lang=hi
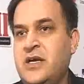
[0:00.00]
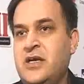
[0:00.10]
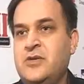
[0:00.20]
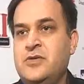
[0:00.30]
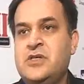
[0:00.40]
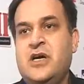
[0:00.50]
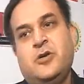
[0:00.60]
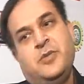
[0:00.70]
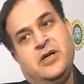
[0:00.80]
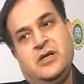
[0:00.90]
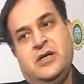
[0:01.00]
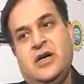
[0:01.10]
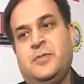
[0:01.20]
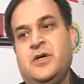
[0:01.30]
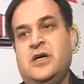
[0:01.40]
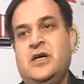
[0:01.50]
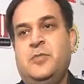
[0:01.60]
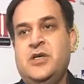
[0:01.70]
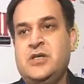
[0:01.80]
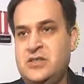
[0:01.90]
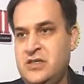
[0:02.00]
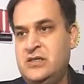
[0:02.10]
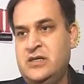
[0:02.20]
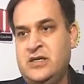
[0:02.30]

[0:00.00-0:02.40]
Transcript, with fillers: आए हैं उससे ऑटोमेटिकली आपका इमेज अच्छा जा